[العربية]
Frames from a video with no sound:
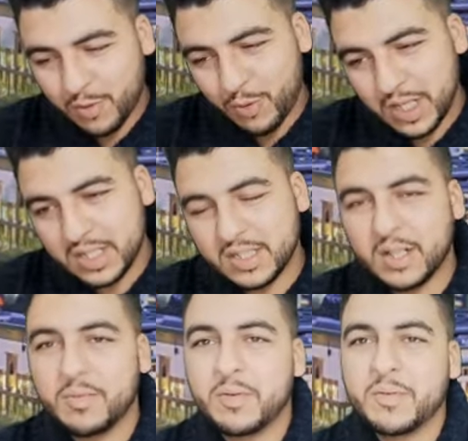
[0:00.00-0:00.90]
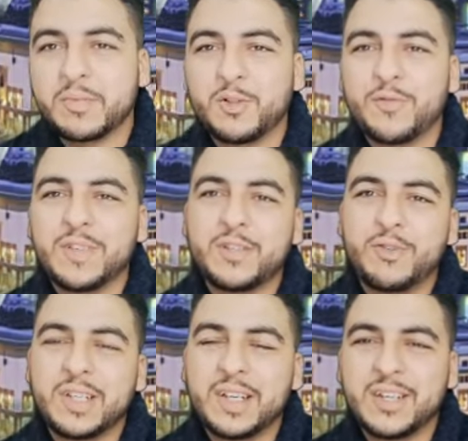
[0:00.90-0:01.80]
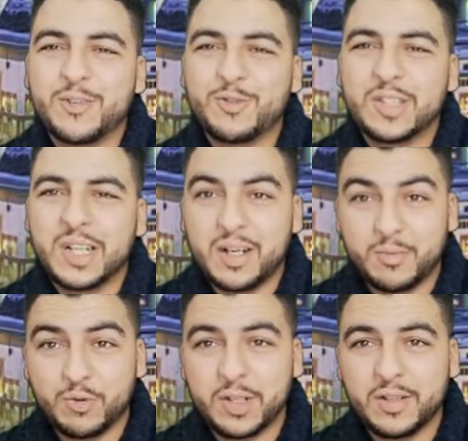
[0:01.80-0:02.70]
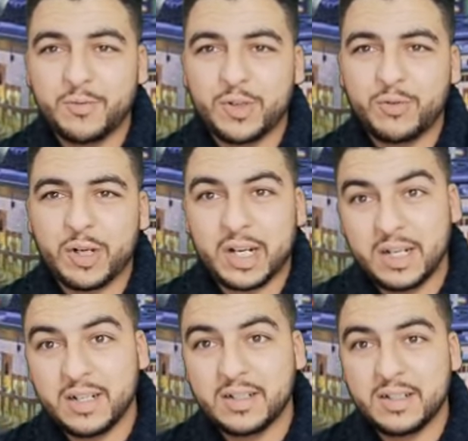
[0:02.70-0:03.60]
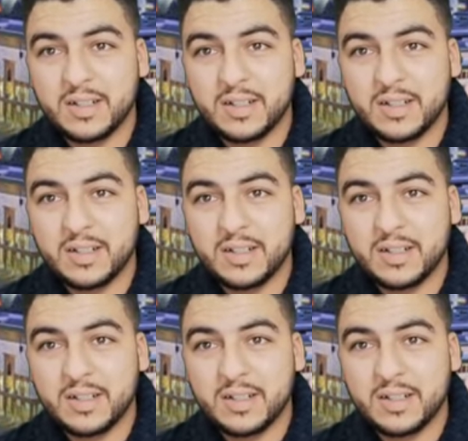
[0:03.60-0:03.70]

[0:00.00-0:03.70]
اول حاجه قبل ما نبداو الفيديو هي انه يدير ابوني ويورك على